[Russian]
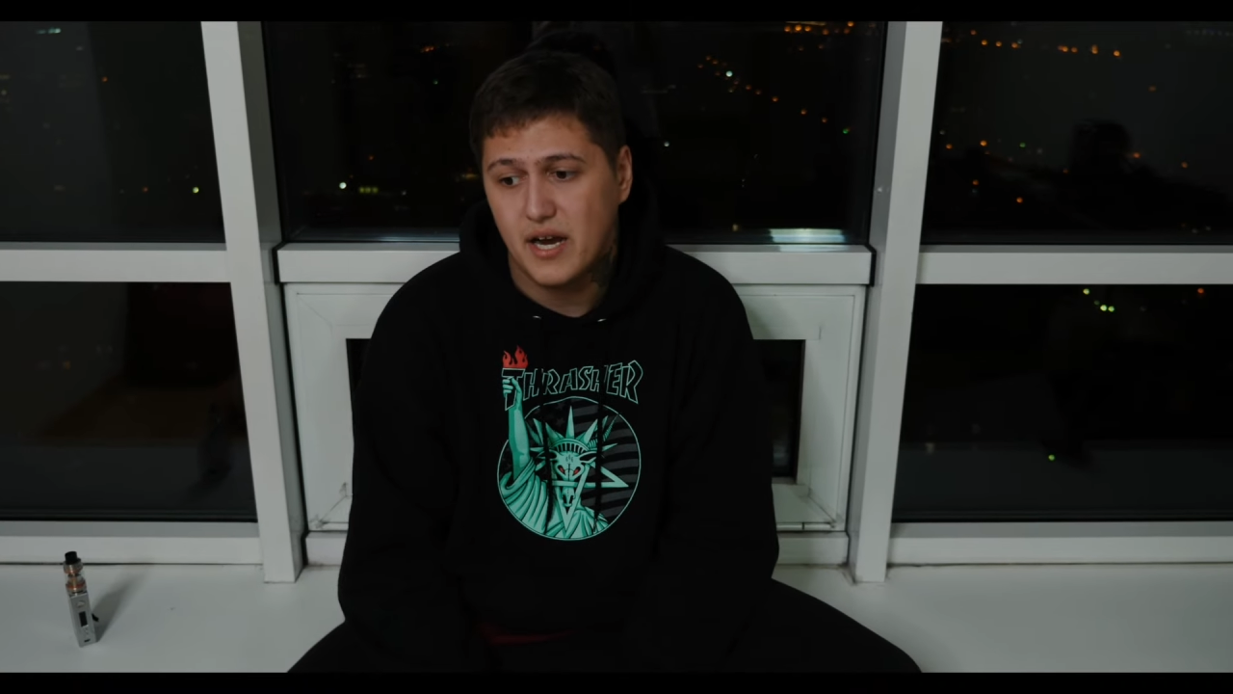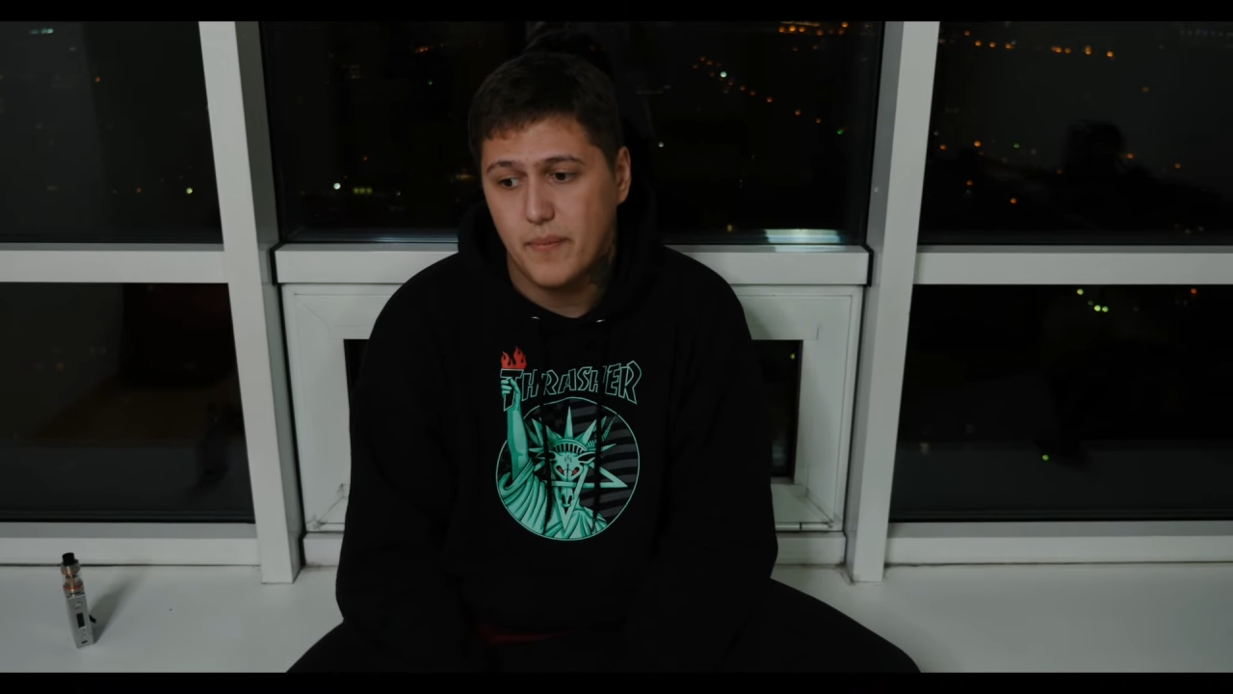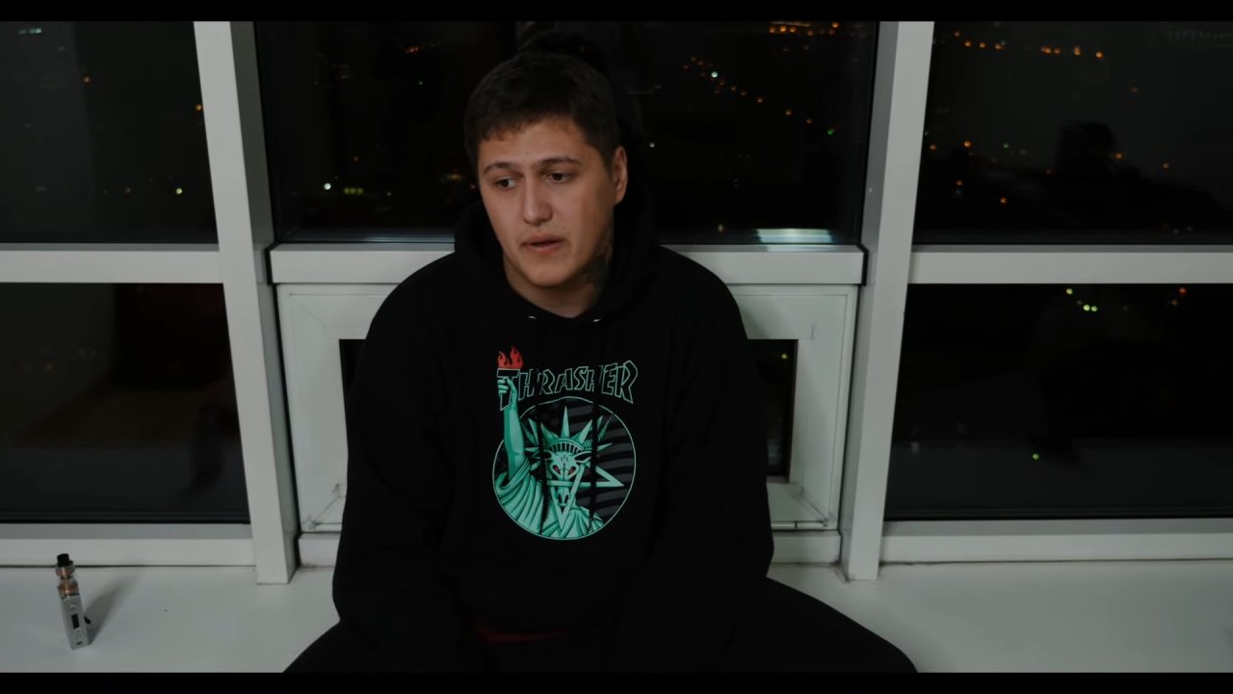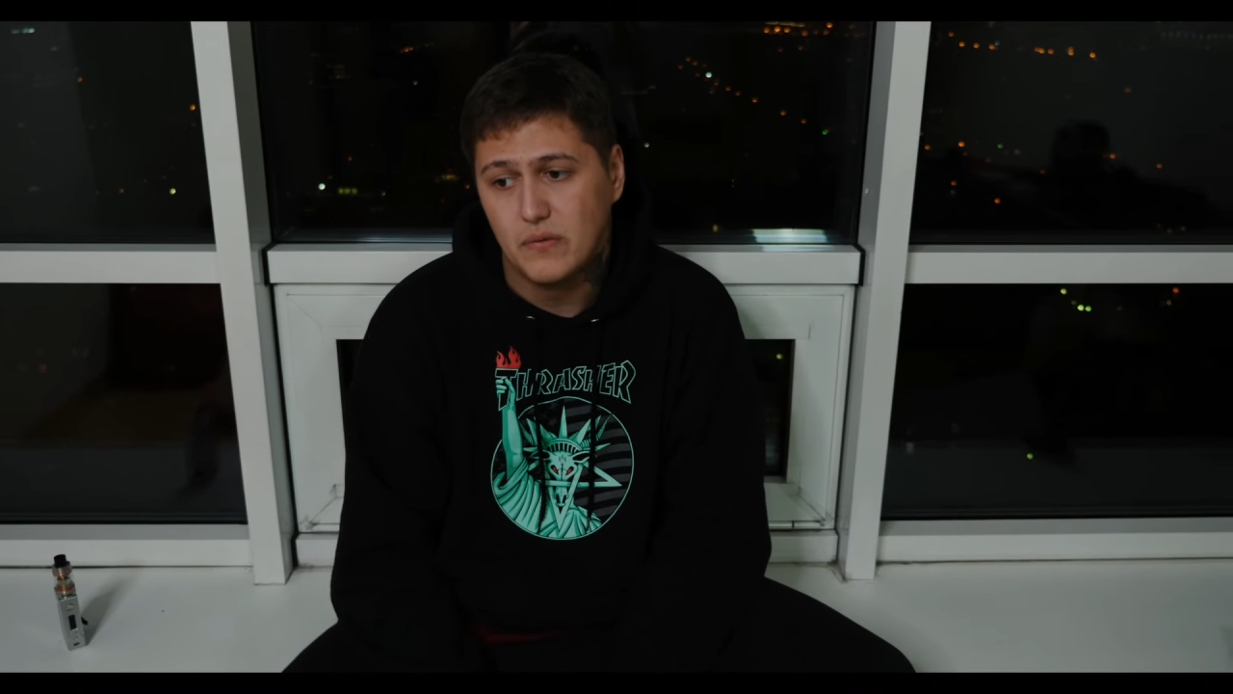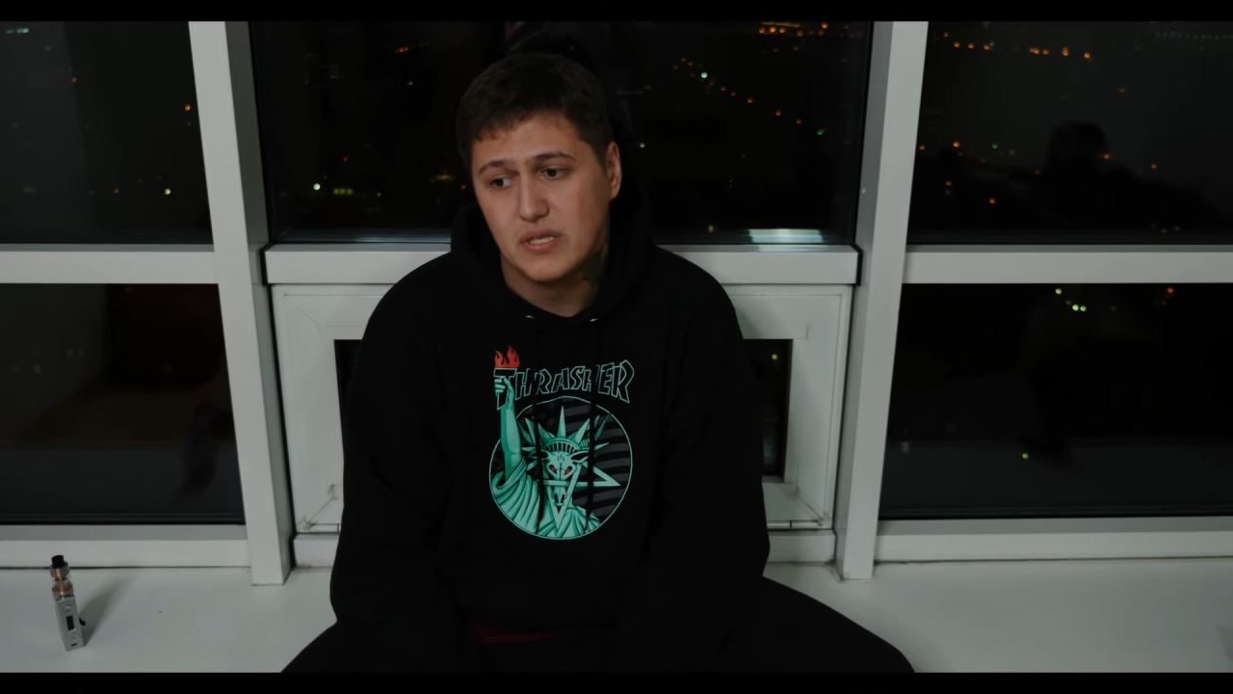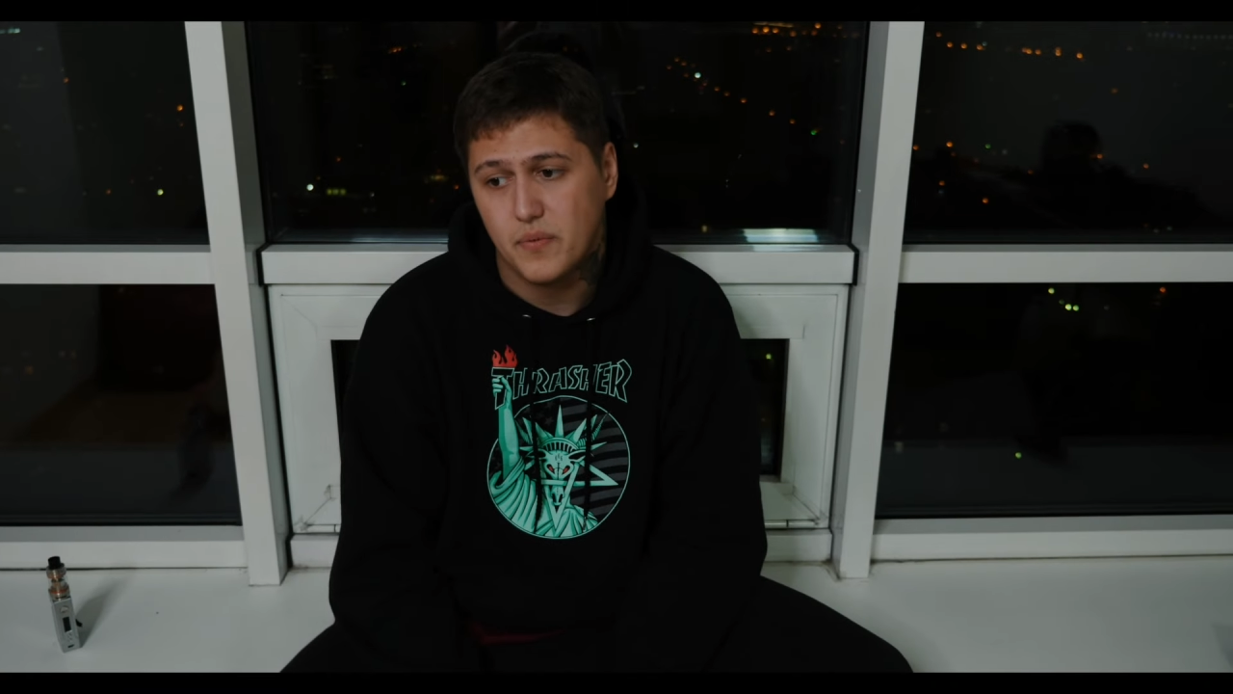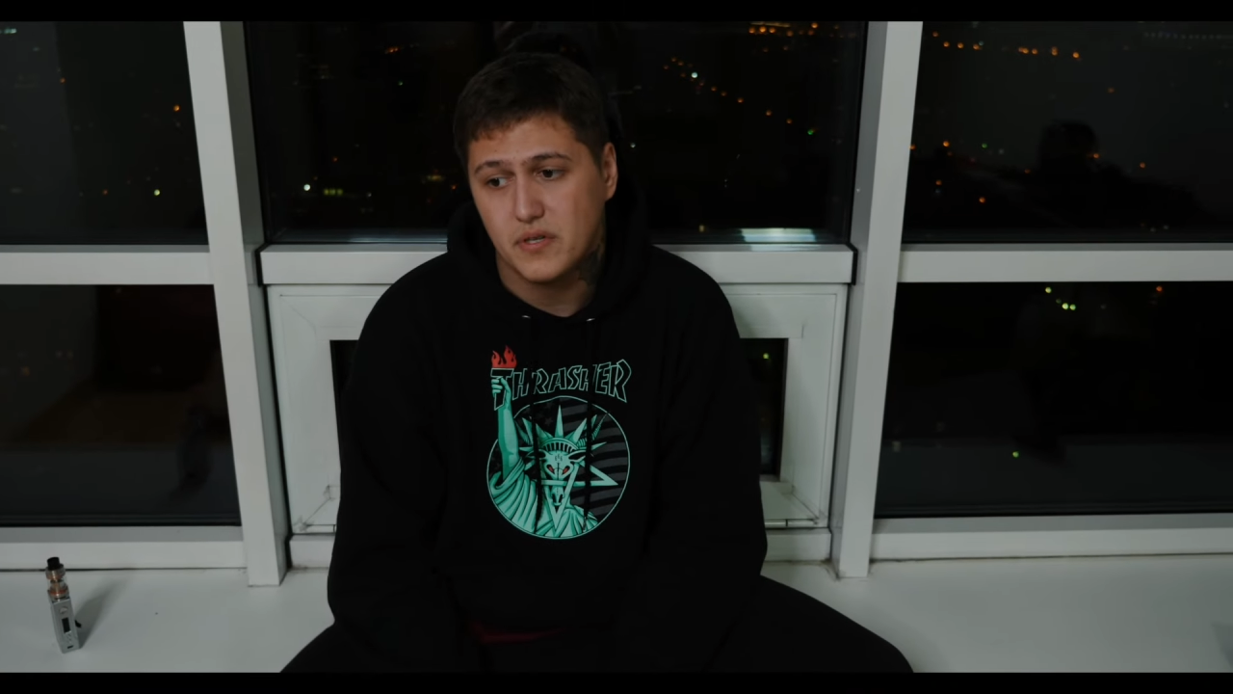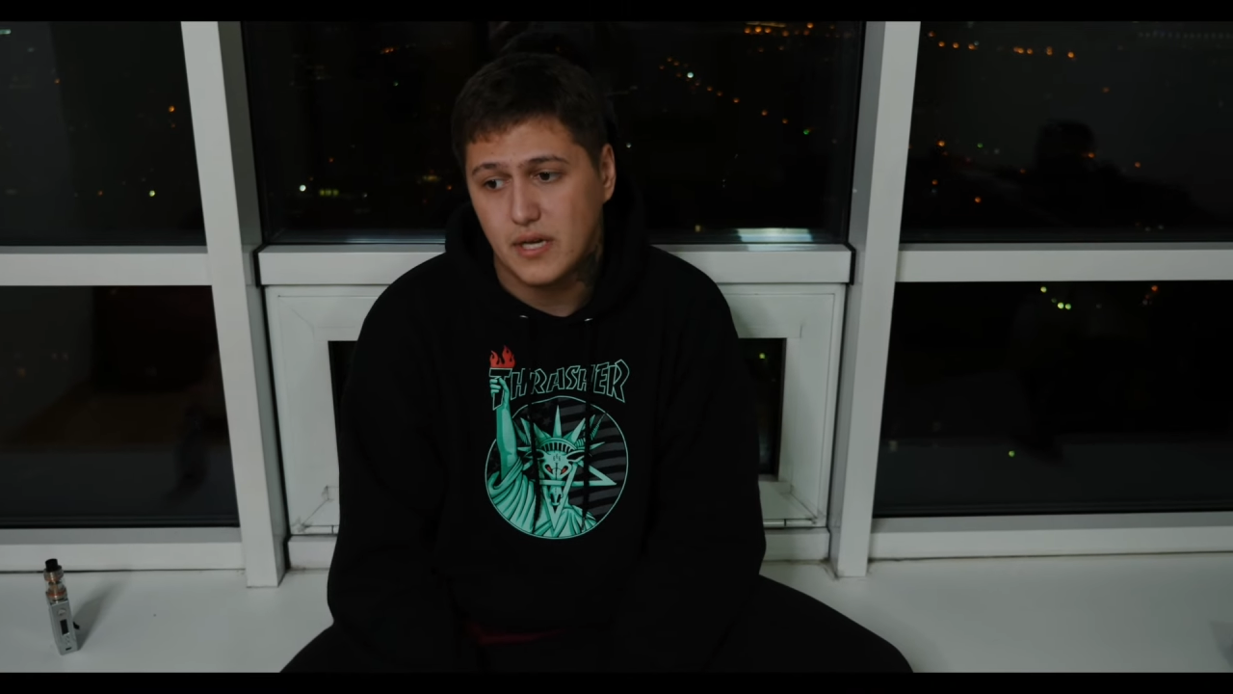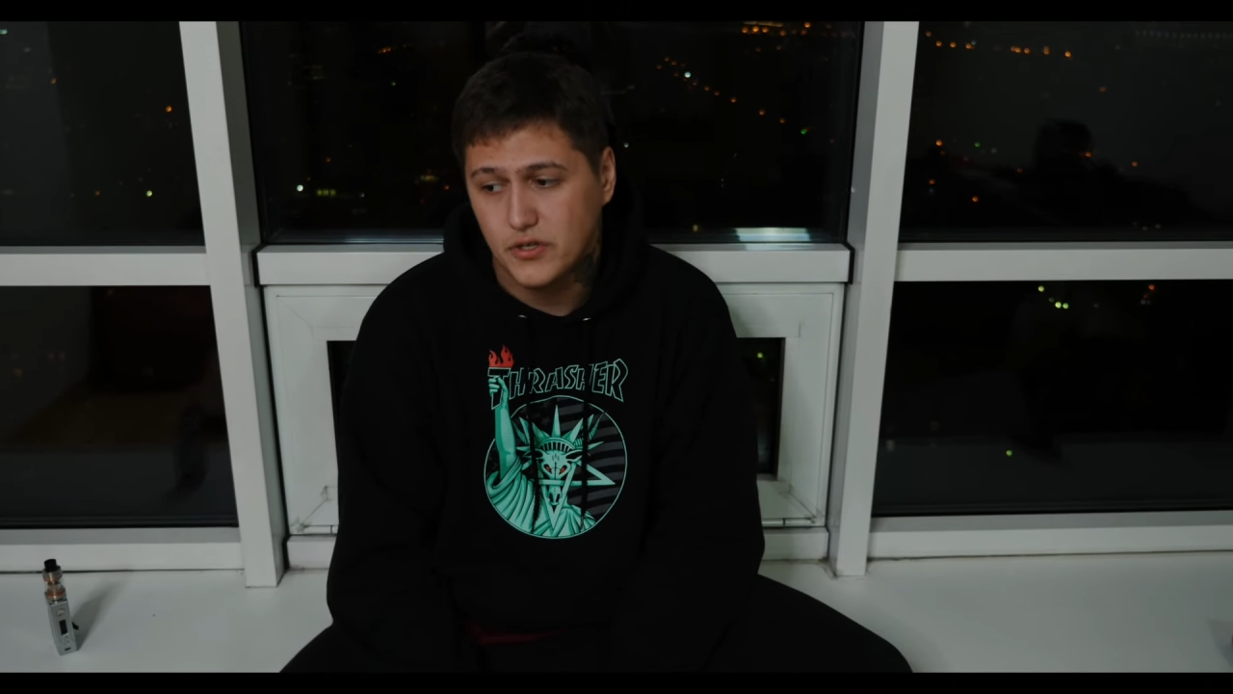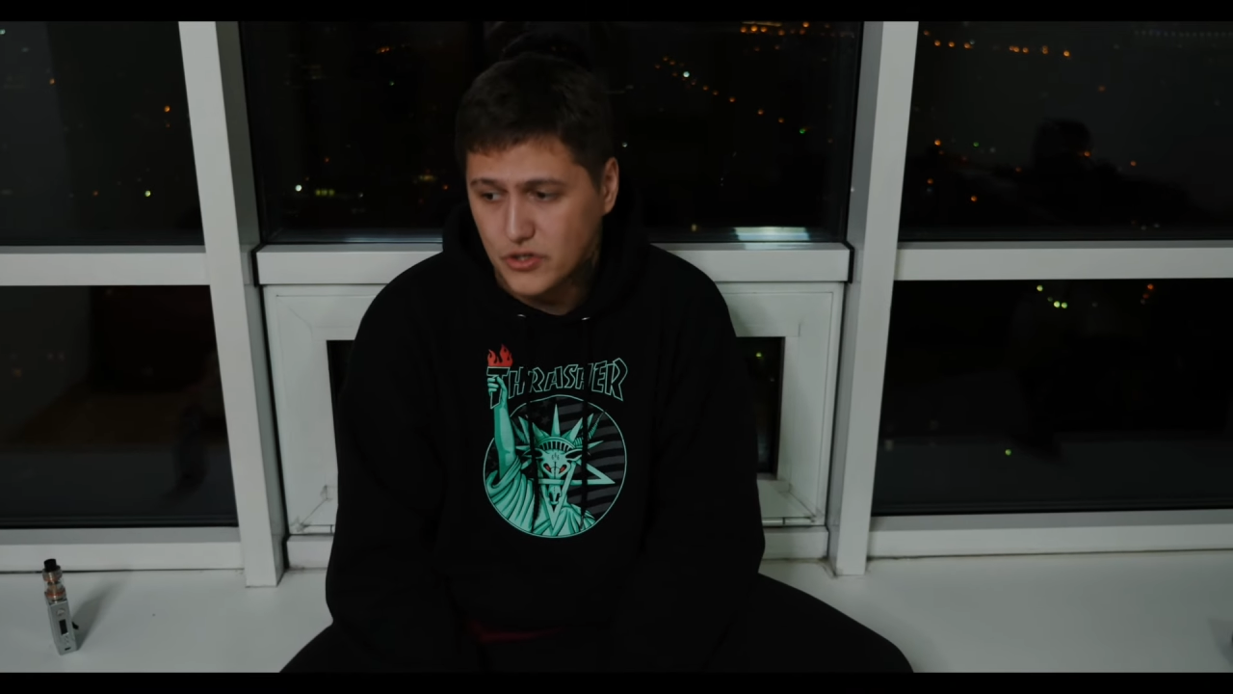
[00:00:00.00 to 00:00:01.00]
хайпануть, я
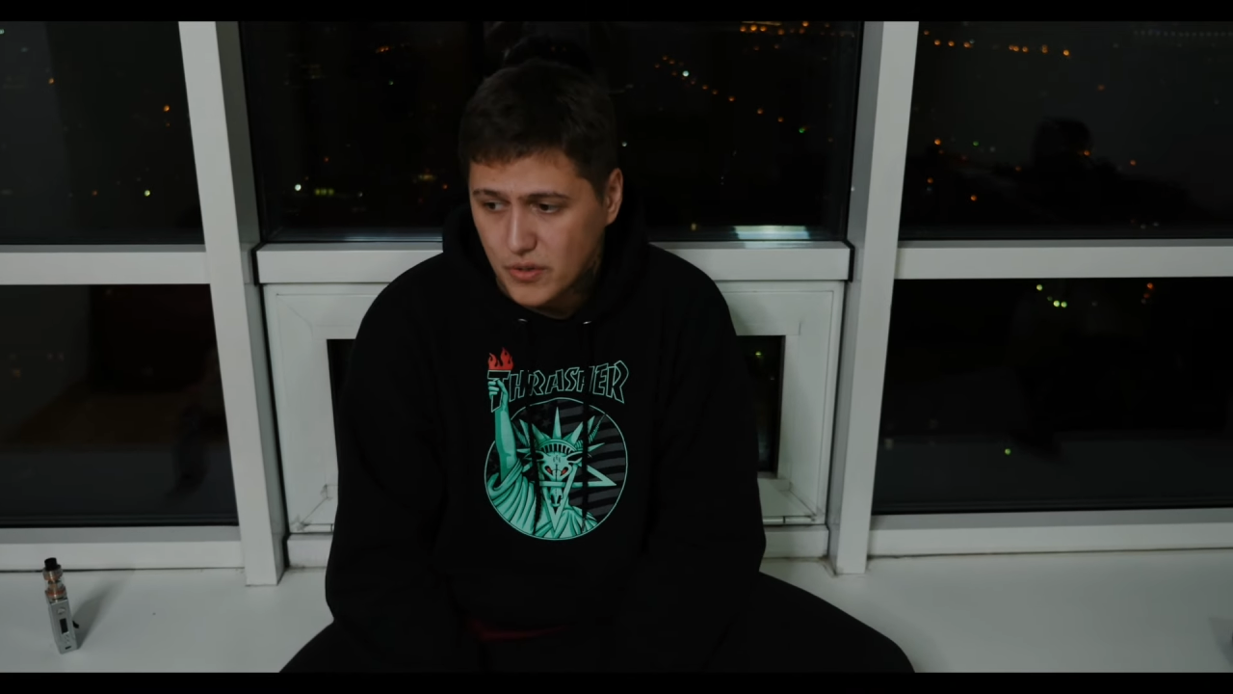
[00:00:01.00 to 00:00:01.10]
просто хочу,